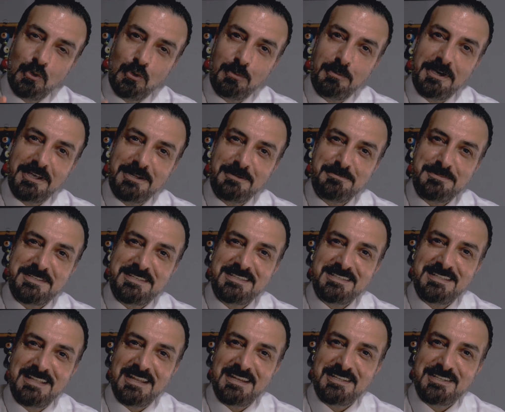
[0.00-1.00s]
Umarım
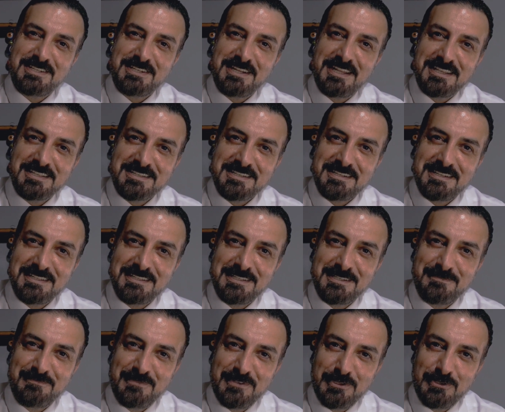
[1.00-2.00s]
sizler için
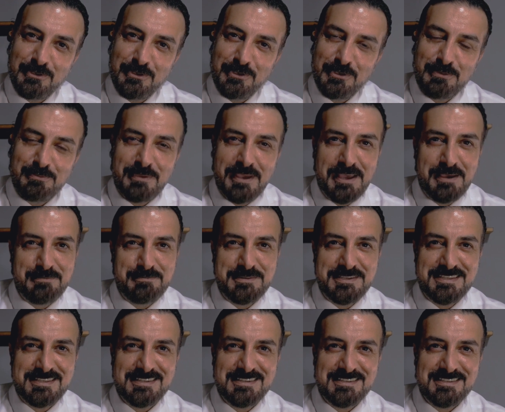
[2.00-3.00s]
hazırladığım videoyu
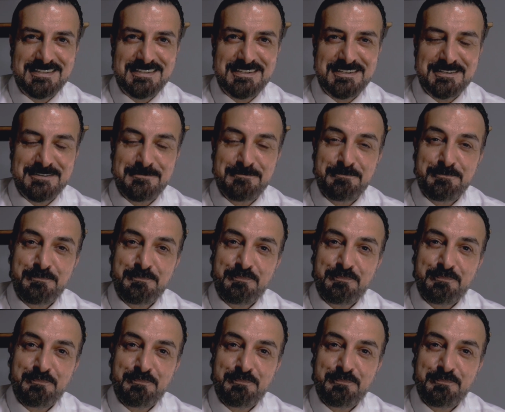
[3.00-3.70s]
beğenmişsinizdir.